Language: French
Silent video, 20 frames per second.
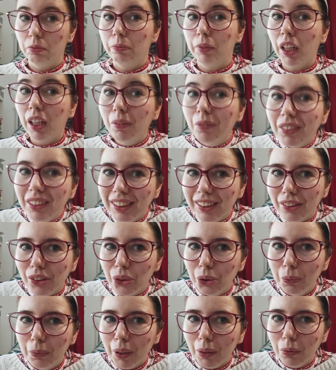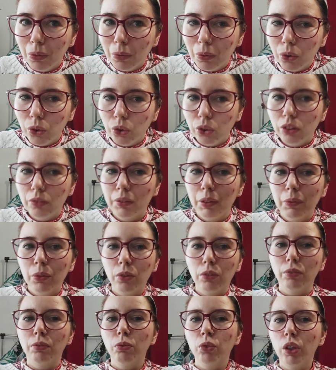Apparemment, c'est un super bon produit, mais
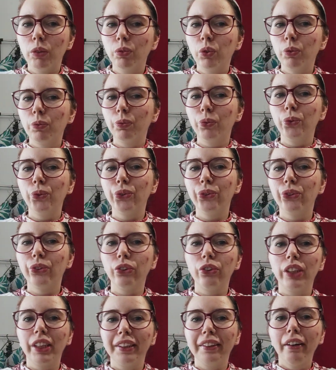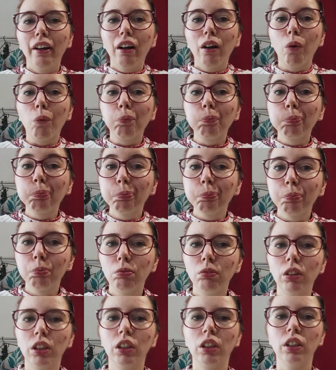bon, moi, mon buste, les gars,
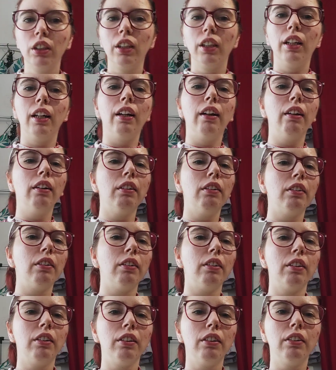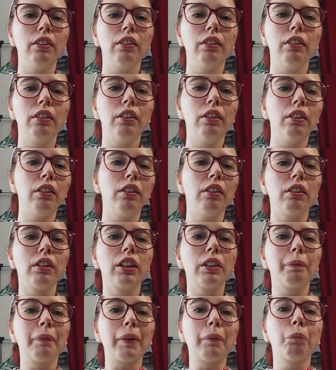hein,
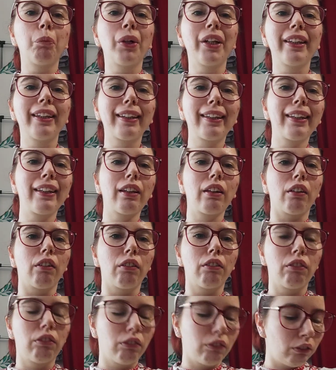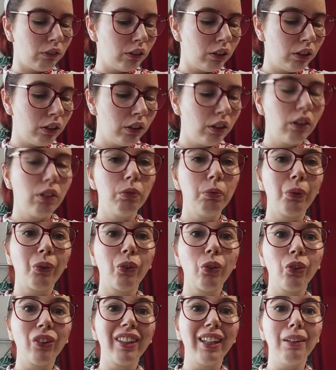pas de poitrine.
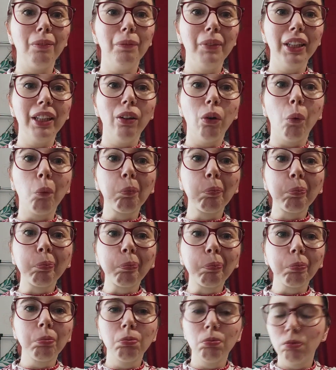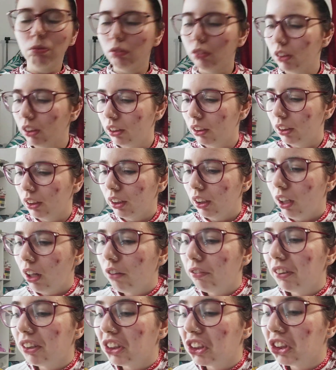Non, le galbé. Euh,
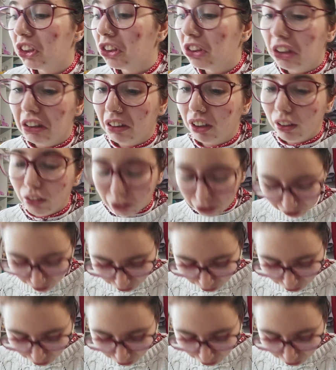enfin, je sais, on